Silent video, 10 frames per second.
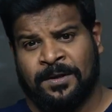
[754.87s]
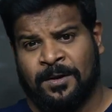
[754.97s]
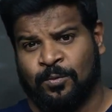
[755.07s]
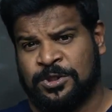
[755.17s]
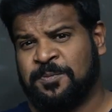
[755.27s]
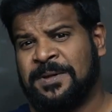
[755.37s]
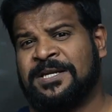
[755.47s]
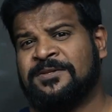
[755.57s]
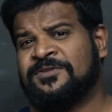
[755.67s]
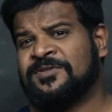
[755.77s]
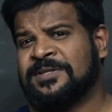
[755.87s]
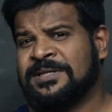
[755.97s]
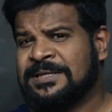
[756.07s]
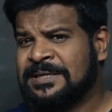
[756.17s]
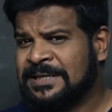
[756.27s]
Это считалось
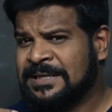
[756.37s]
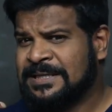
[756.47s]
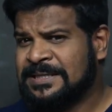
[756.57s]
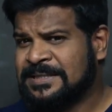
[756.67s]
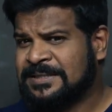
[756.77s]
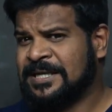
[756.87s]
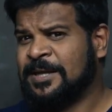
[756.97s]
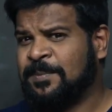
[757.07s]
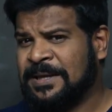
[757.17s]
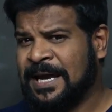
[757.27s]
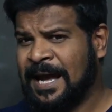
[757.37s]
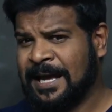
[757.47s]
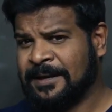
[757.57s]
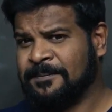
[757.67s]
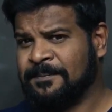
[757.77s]
благодатью, и все
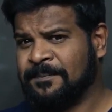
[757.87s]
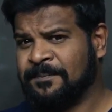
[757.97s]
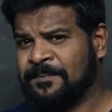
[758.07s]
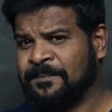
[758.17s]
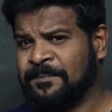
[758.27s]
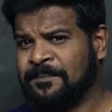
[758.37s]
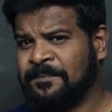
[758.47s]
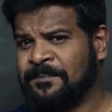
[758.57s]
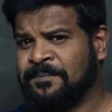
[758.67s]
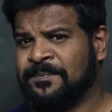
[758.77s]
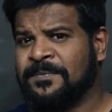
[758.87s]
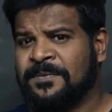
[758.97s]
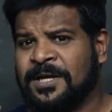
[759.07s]
присутствующие давали